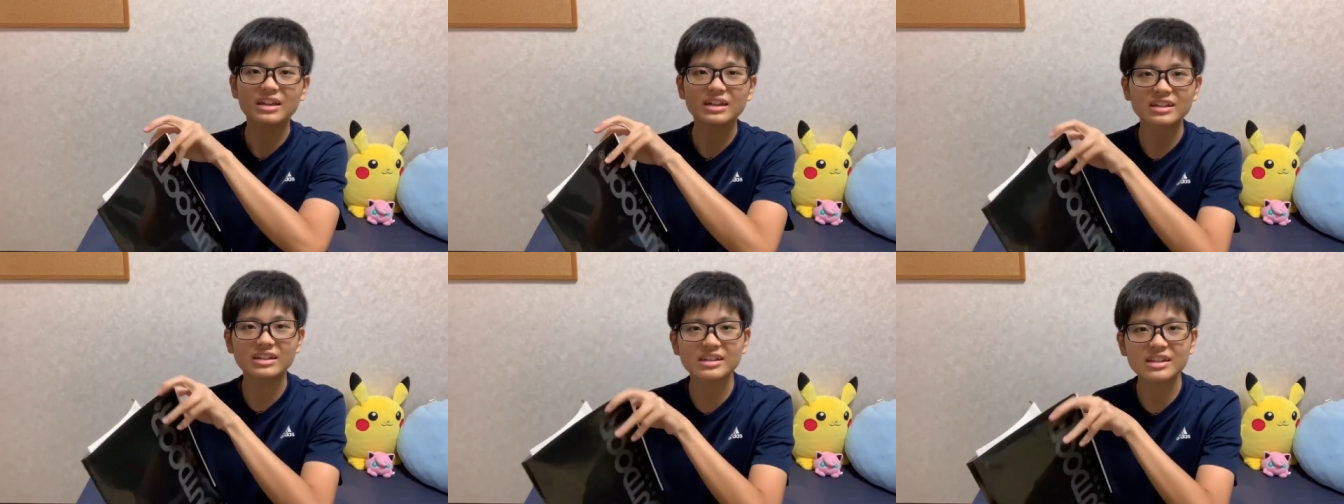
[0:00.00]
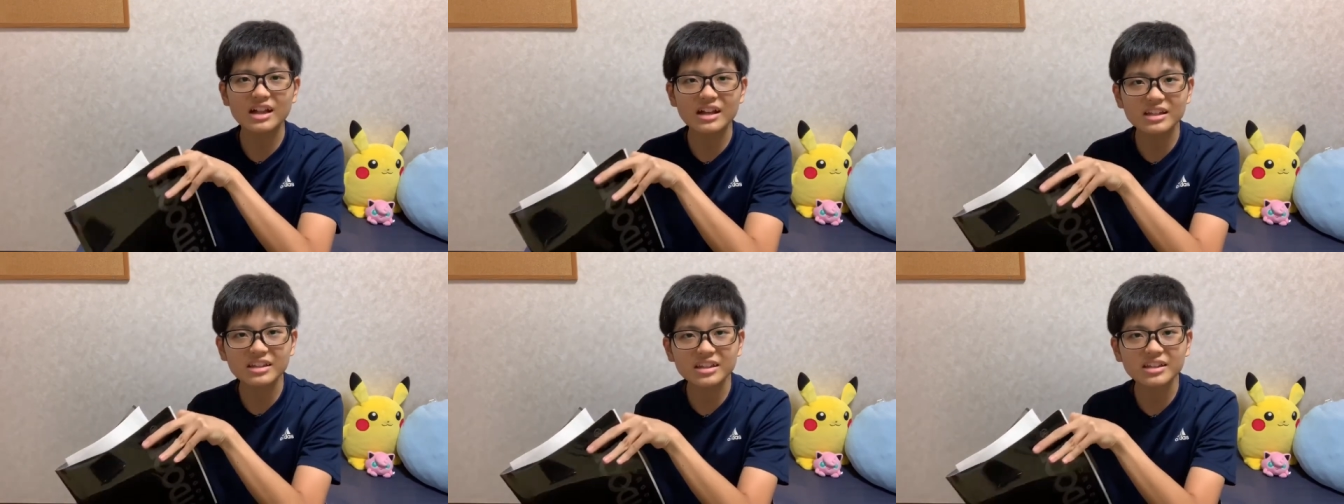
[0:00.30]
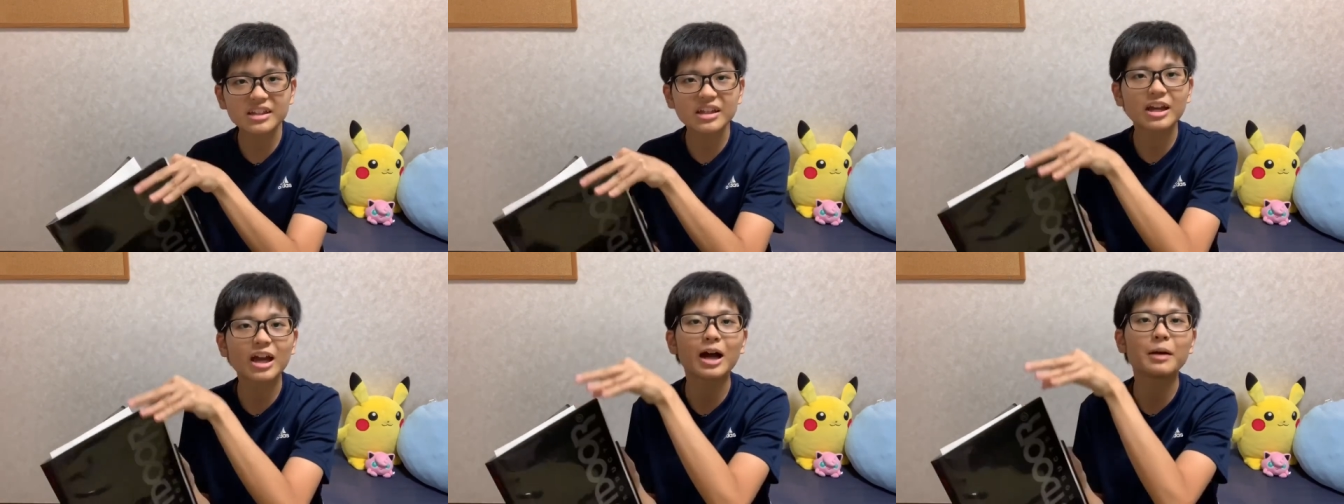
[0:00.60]
左
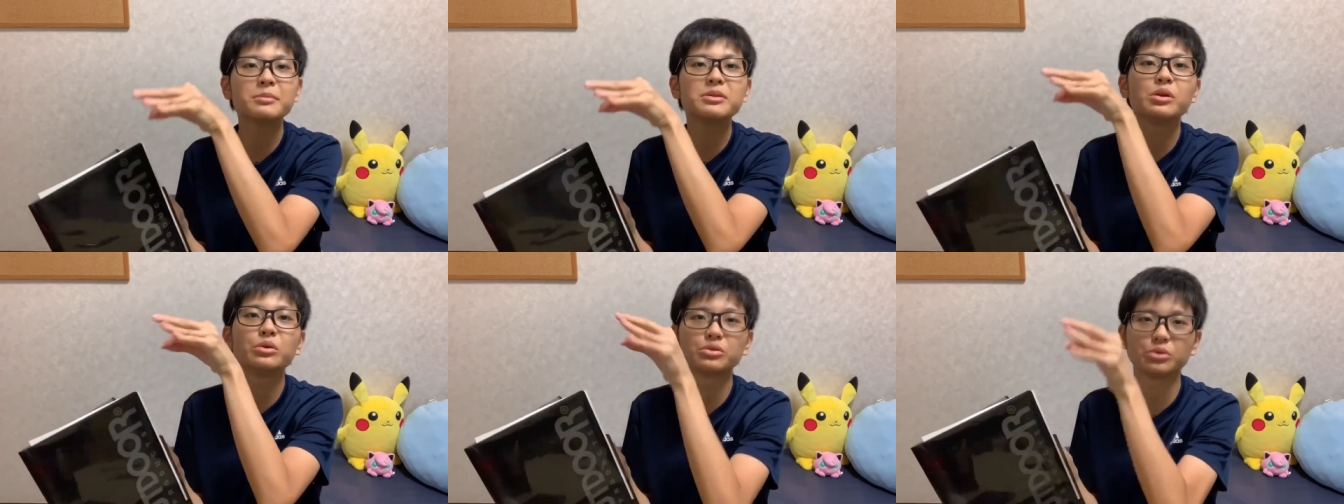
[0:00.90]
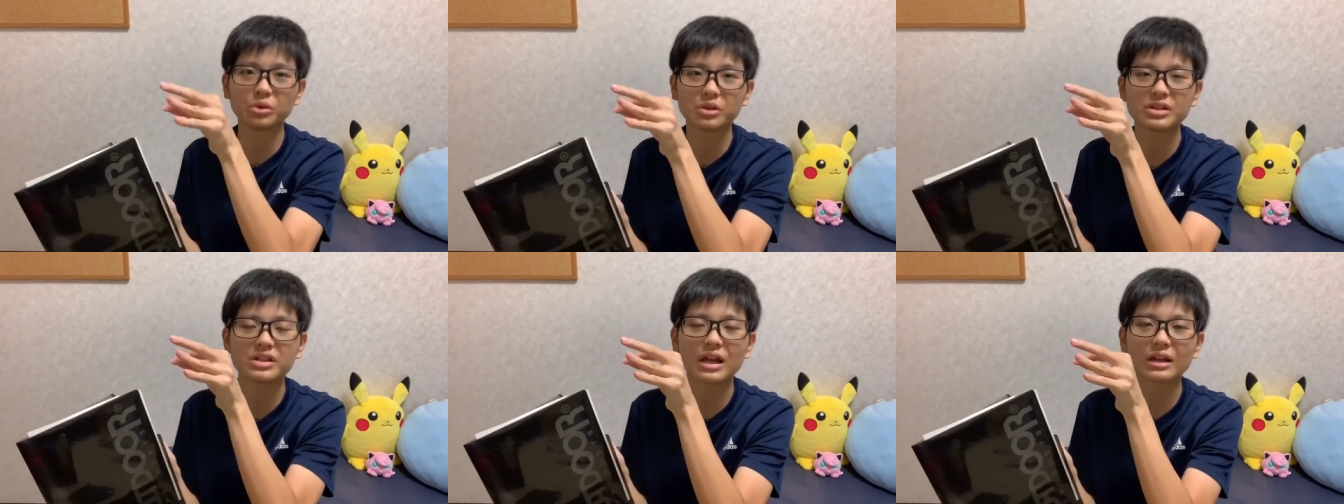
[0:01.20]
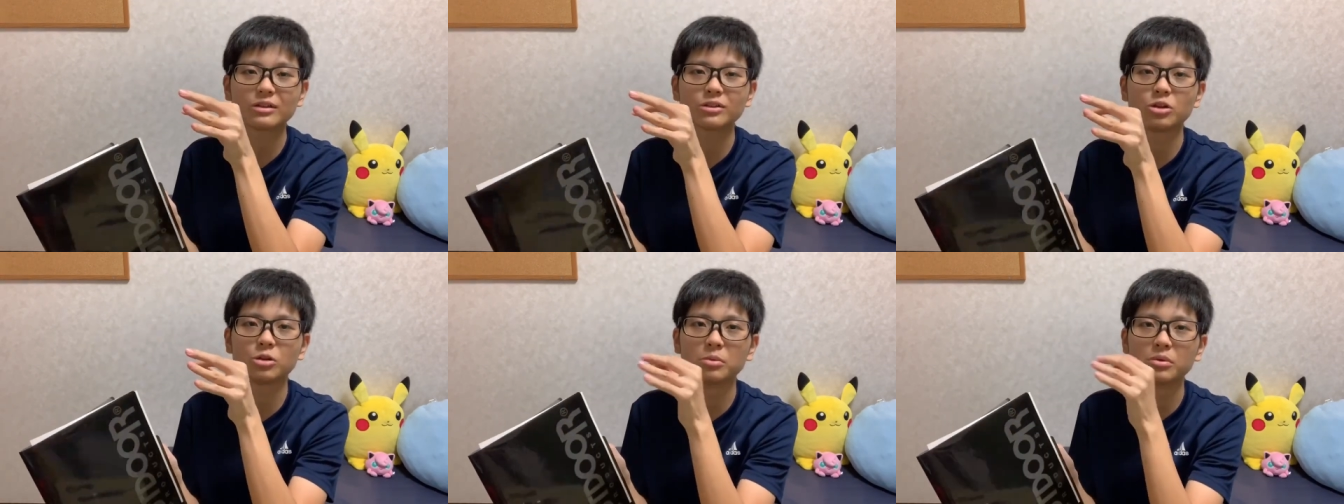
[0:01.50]
手で紙を取りた
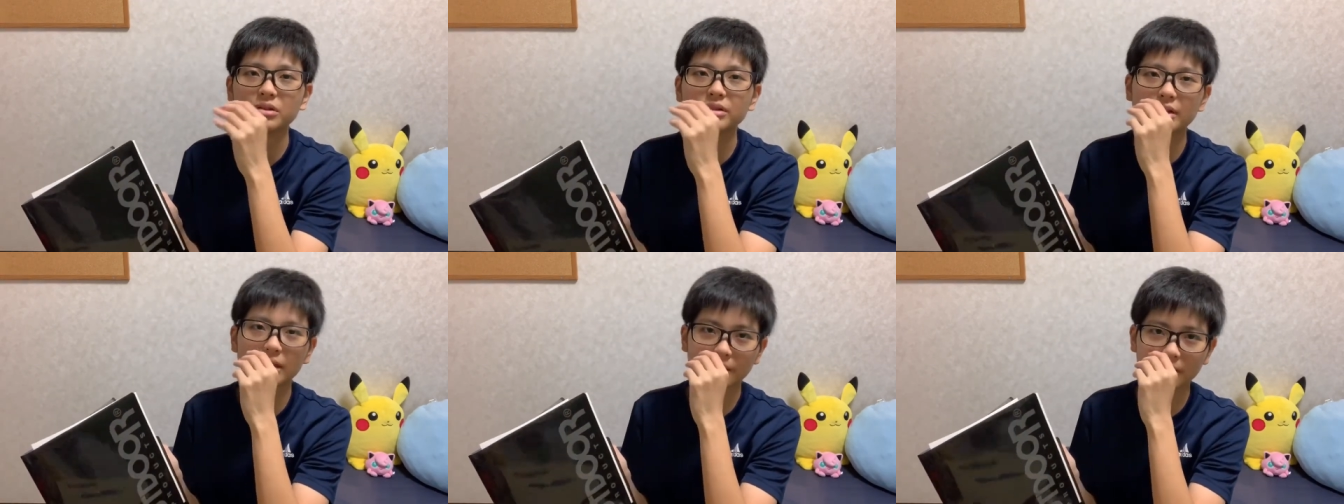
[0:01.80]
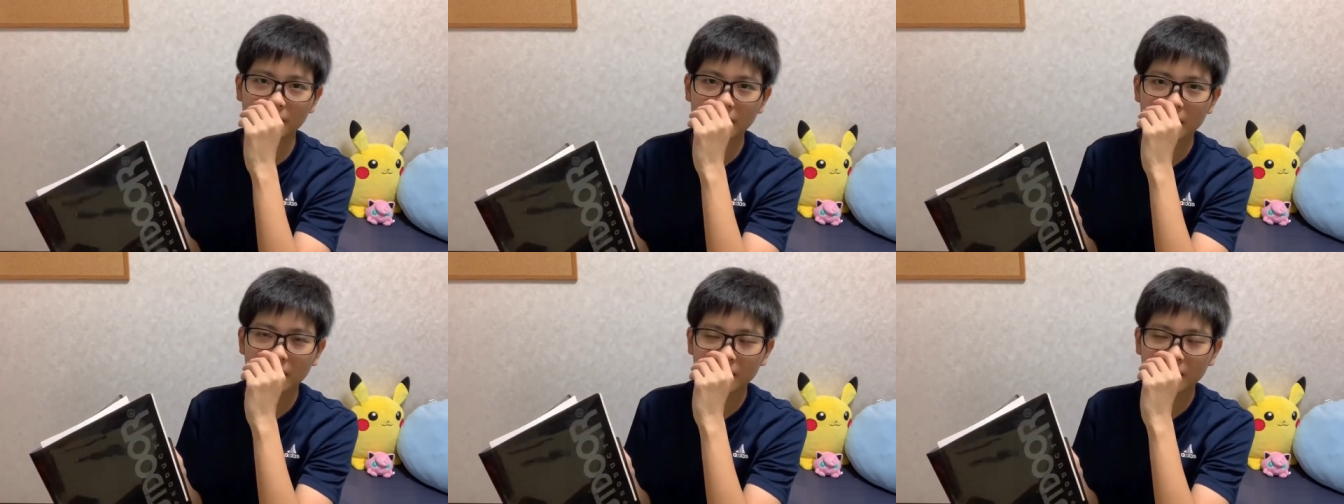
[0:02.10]
いって思ってる。